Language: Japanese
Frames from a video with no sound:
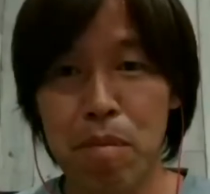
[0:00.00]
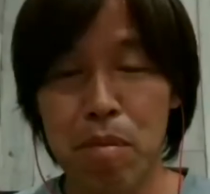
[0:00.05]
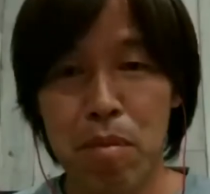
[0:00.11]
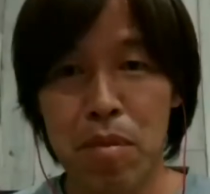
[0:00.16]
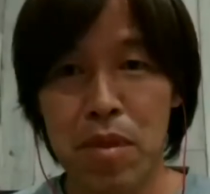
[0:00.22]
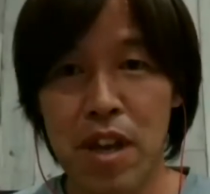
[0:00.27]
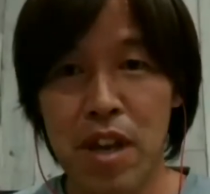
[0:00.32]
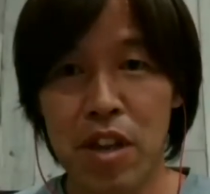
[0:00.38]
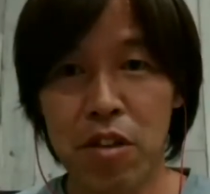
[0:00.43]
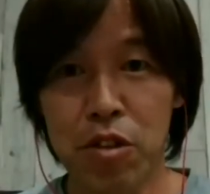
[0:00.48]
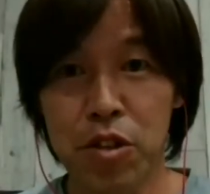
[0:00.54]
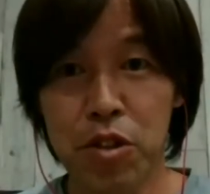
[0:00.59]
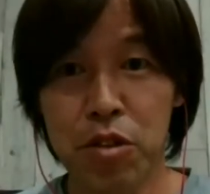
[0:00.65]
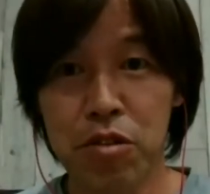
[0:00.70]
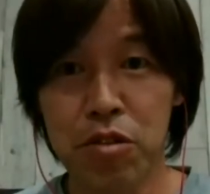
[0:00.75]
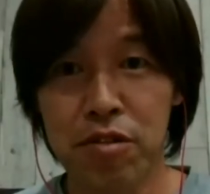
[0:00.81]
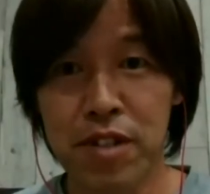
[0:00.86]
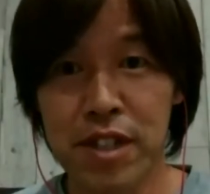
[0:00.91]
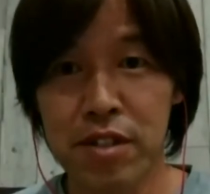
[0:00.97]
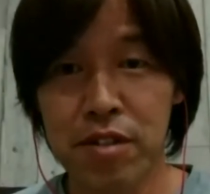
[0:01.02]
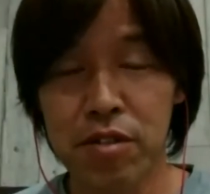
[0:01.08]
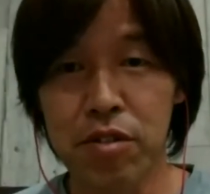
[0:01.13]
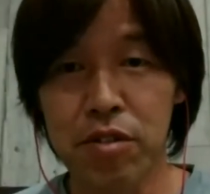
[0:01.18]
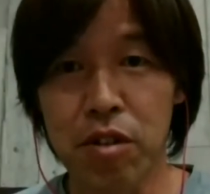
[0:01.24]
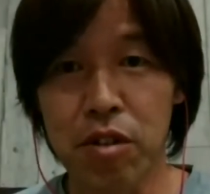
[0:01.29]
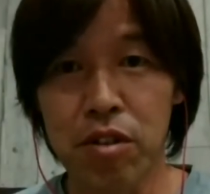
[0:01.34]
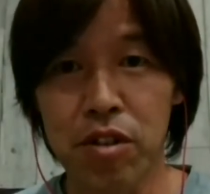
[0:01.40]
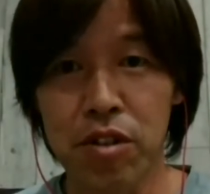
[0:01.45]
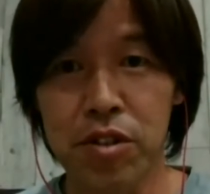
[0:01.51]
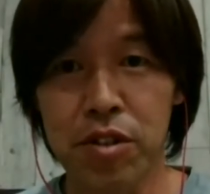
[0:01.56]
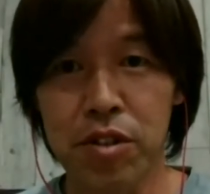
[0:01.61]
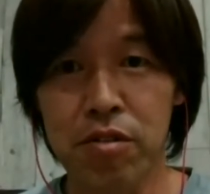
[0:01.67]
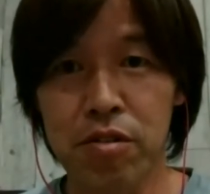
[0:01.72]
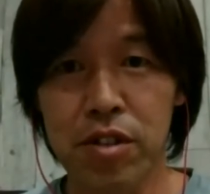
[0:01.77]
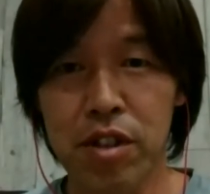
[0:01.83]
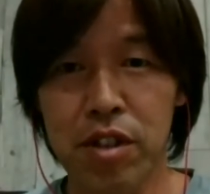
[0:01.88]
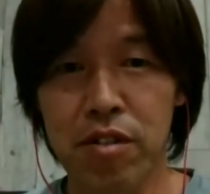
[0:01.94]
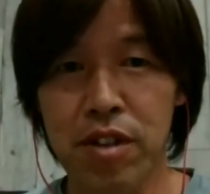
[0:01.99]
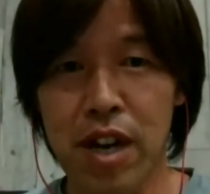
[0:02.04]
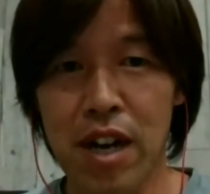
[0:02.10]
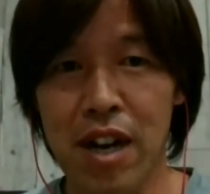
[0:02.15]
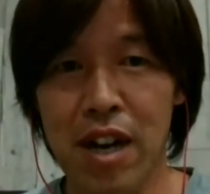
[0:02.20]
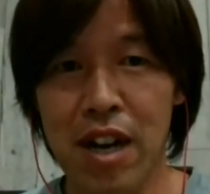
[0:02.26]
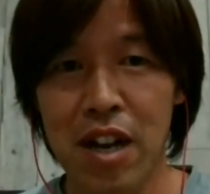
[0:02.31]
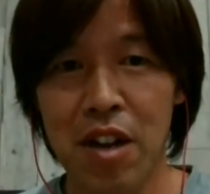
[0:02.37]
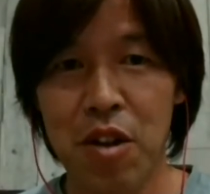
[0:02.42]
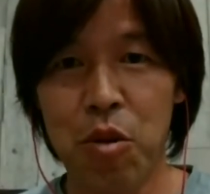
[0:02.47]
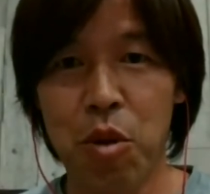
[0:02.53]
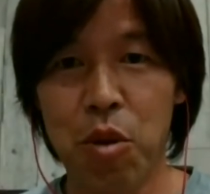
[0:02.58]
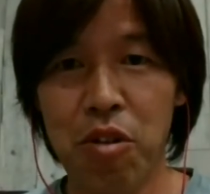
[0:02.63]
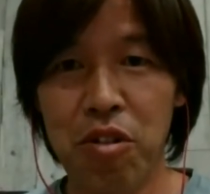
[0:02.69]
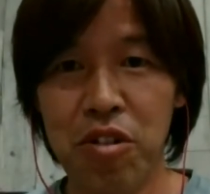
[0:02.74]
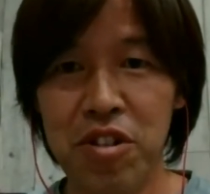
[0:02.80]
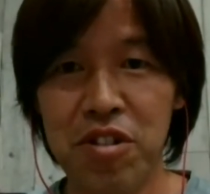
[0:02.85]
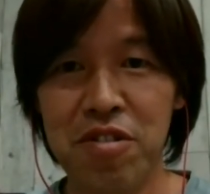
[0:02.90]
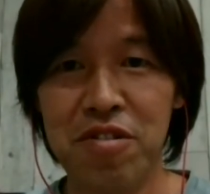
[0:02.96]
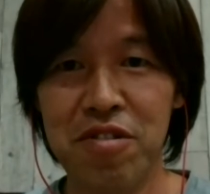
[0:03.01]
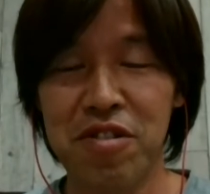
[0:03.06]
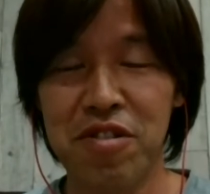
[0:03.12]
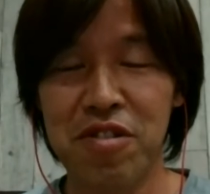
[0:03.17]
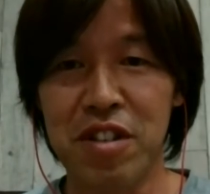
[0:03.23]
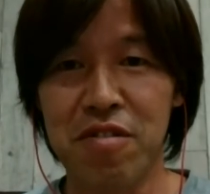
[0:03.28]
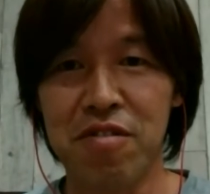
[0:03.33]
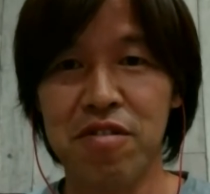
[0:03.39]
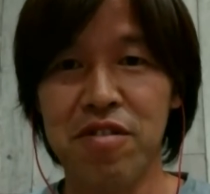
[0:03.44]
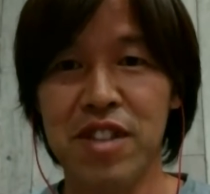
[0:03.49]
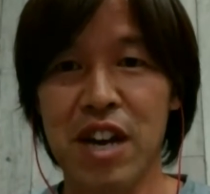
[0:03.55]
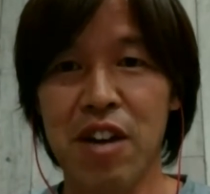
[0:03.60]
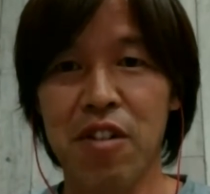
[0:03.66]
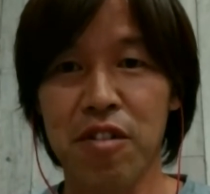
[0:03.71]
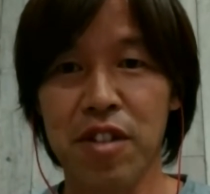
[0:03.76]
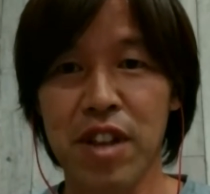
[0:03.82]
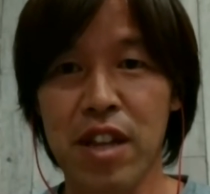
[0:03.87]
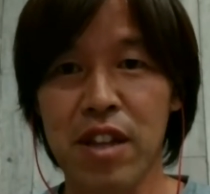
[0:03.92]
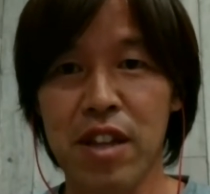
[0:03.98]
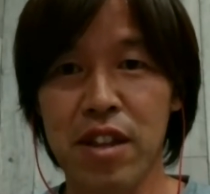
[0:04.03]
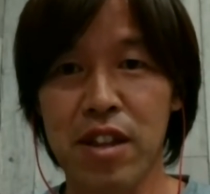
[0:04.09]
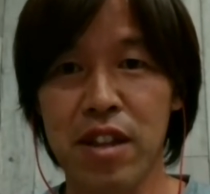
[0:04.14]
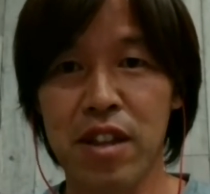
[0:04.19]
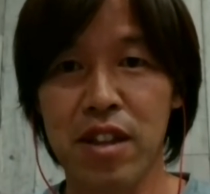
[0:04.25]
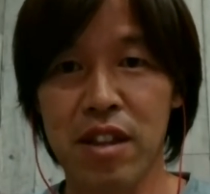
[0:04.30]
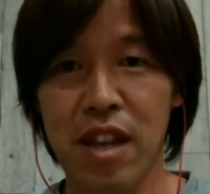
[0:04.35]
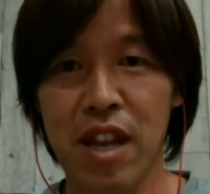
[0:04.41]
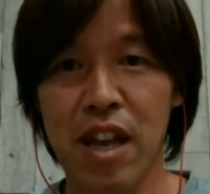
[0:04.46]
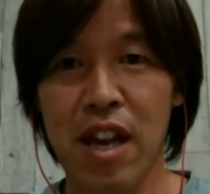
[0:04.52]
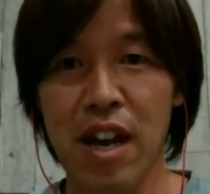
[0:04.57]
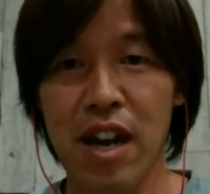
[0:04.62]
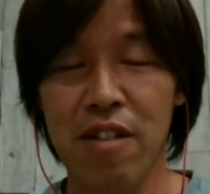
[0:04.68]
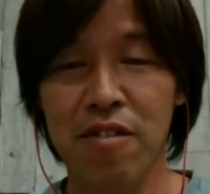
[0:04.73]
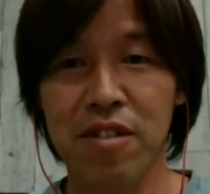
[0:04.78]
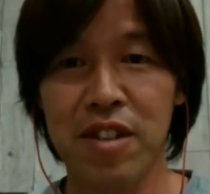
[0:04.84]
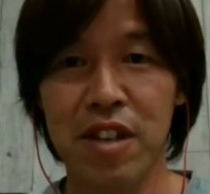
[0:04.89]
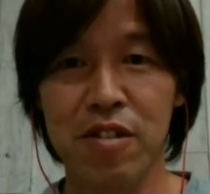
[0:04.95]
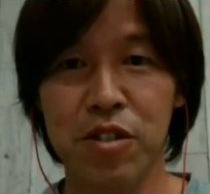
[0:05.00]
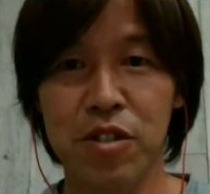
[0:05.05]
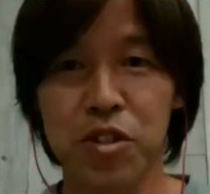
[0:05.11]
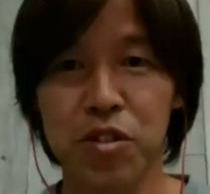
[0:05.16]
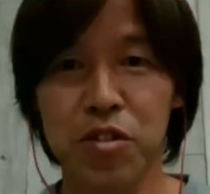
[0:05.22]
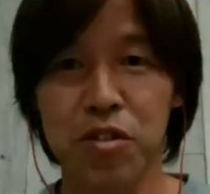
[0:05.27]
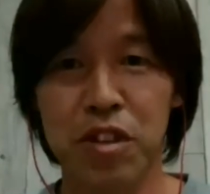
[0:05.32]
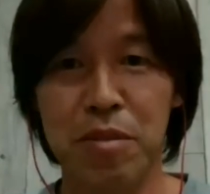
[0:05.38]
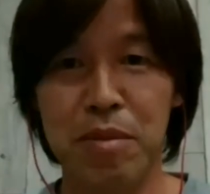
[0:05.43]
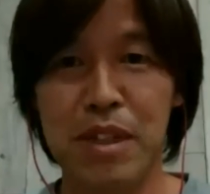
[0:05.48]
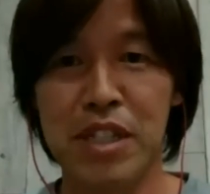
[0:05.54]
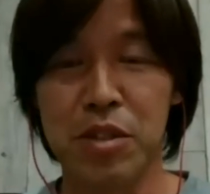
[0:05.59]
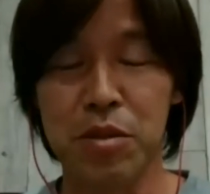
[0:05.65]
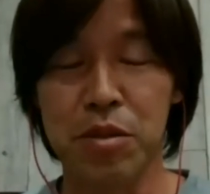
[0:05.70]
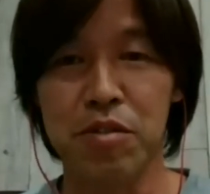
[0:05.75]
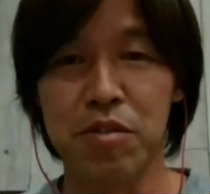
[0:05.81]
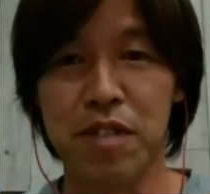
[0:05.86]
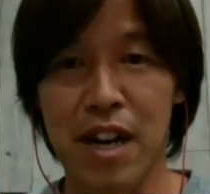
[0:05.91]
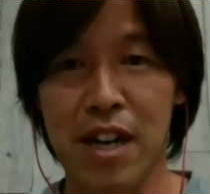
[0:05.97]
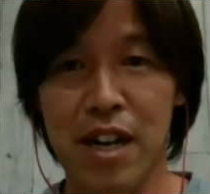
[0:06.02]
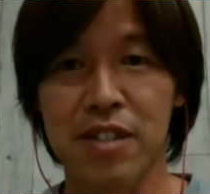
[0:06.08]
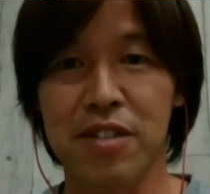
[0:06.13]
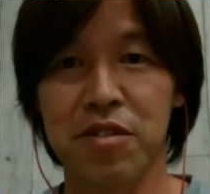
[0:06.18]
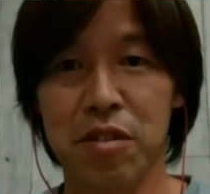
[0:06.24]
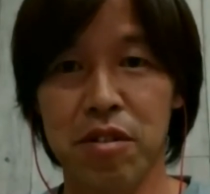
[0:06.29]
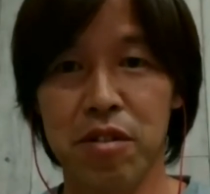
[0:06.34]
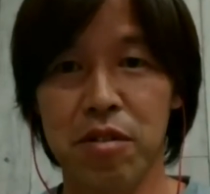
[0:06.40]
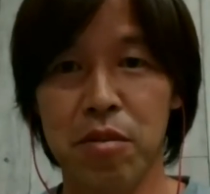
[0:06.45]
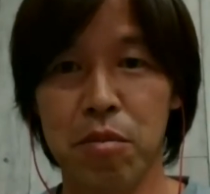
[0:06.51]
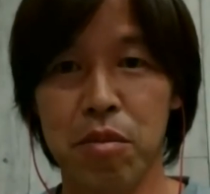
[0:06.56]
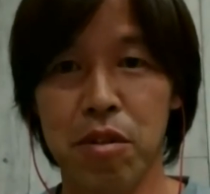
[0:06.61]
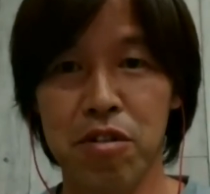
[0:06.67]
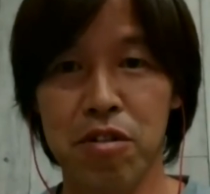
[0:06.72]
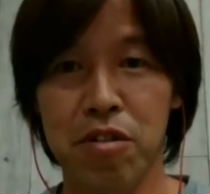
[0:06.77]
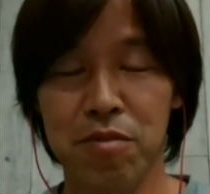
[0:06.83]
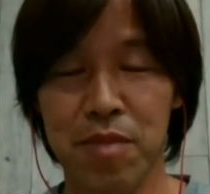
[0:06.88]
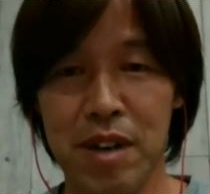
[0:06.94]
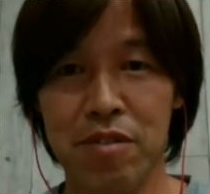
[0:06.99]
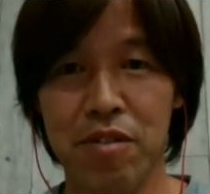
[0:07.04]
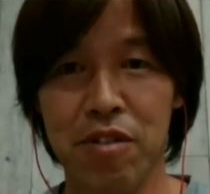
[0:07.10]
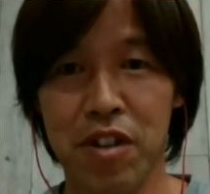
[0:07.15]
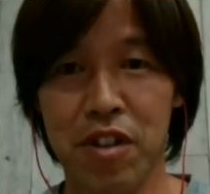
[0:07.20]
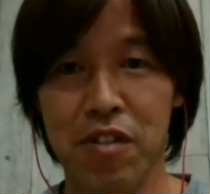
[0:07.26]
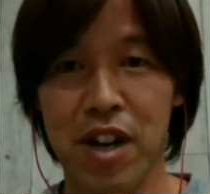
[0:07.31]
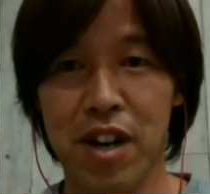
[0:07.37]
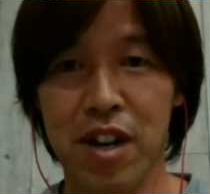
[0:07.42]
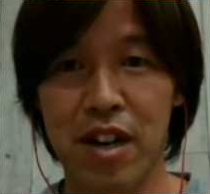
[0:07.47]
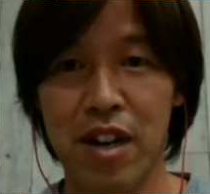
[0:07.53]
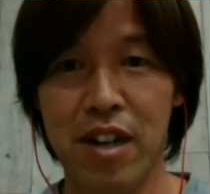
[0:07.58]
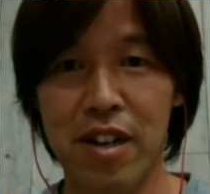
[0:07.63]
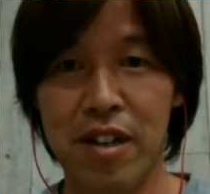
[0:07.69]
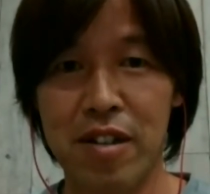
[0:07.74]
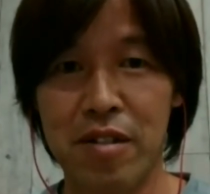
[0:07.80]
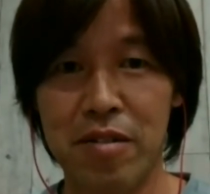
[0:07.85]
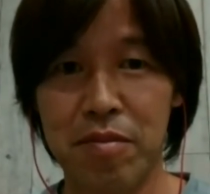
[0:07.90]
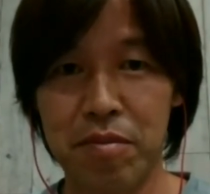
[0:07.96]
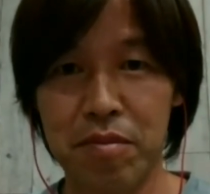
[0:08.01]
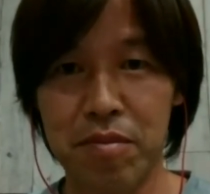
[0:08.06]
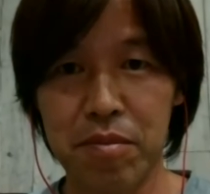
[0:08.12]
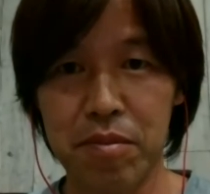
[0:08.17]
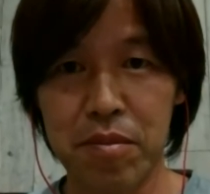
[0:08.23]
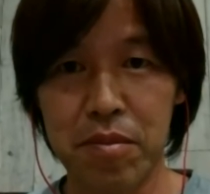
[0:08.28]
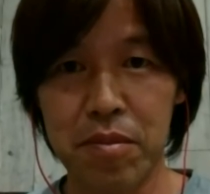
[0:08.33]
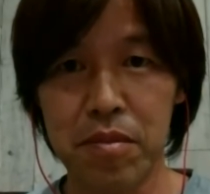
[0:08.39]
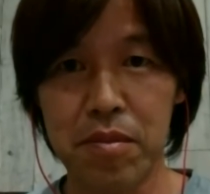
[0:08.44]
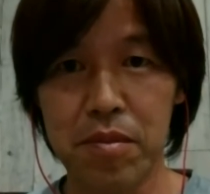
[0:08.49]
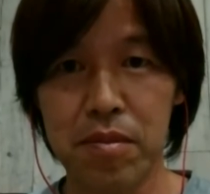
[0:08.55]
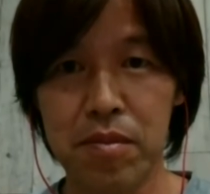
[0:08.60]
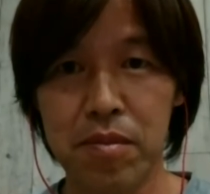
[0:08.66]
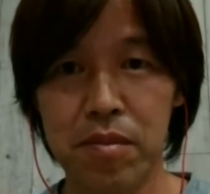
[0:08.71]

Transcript: はいはい、予測はするの予測っていうかこういうふうに来るだろうなっ、ある程度ちょっとイメージ沸かすのボール奪う時は。基本的